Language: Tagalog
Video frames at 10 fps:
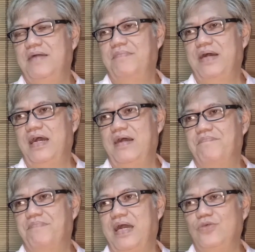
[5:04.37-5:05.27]
uh,
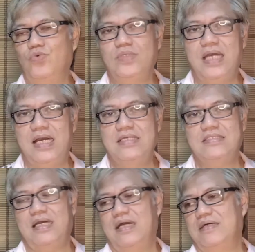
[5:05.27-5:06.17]
ayuda
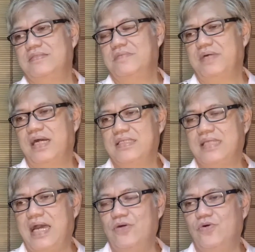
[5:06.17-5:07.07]
sa sa mga
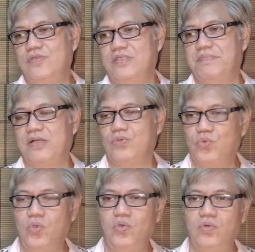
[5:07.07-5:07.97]
tao, sa
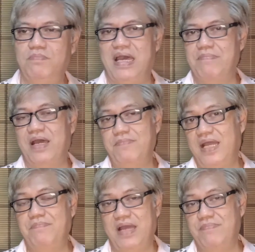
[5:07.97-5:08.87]
pagtulong, bla bla
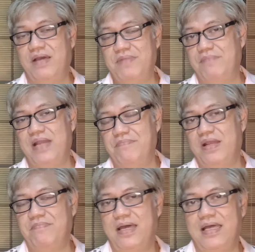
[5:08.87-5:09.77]
bla bla bla bla bla bla
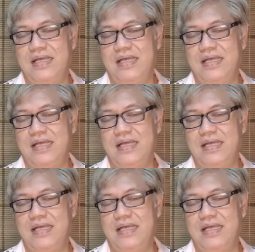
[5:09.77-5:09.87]
bla.